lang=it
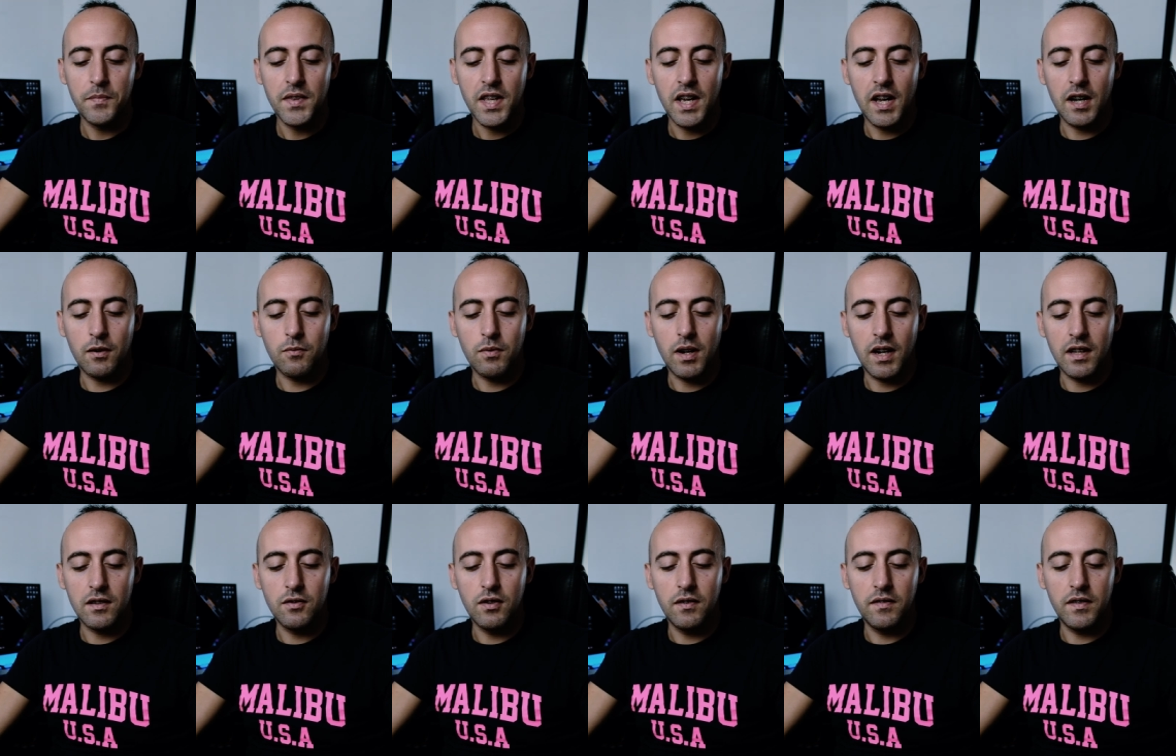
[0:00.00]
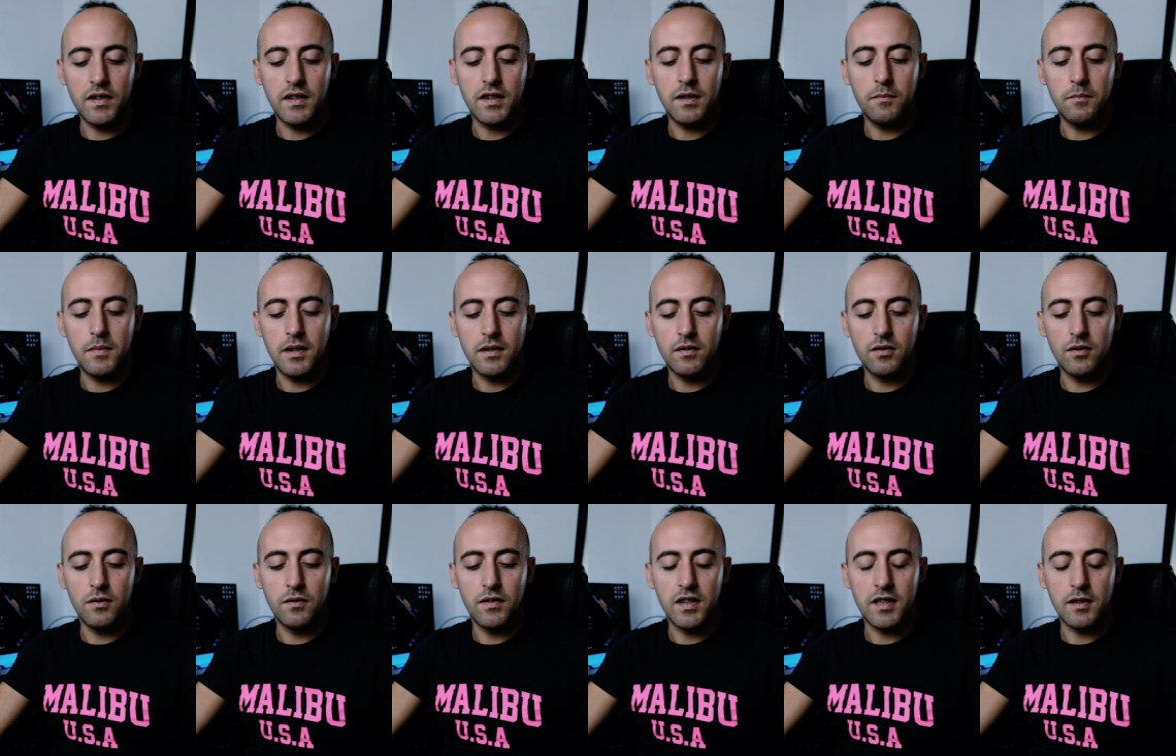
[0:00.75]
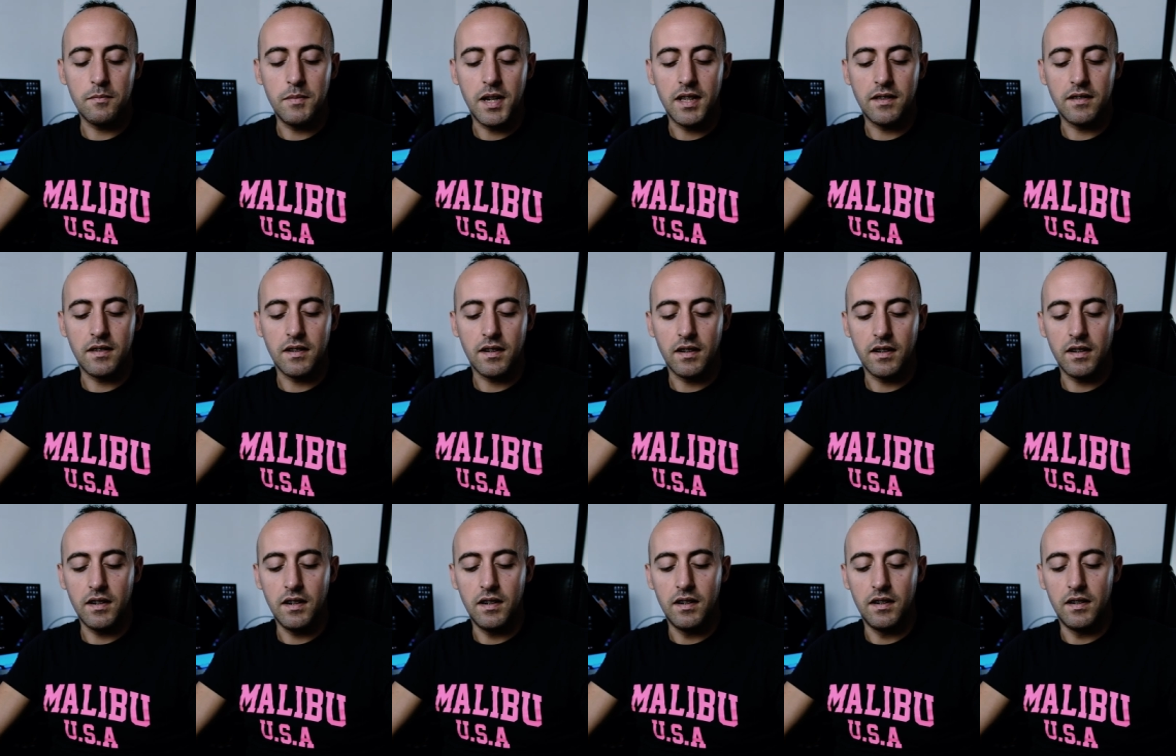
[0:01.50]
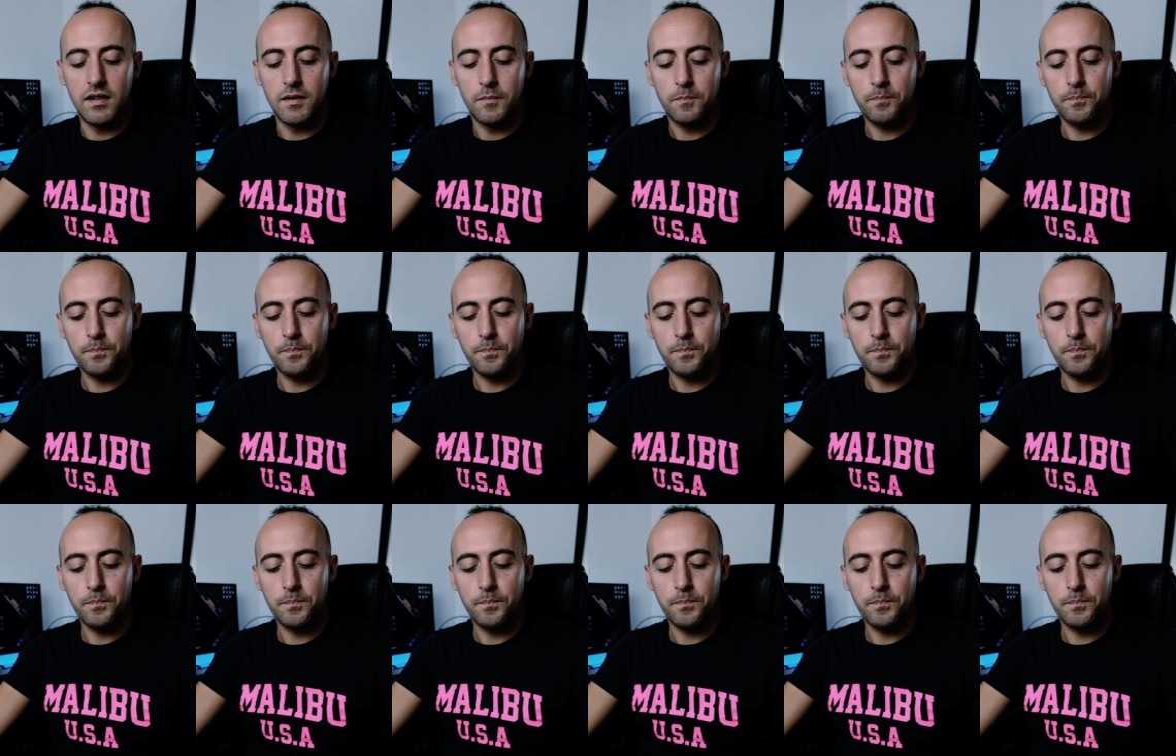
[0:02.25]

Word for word: E qua devi, dovete mettere il,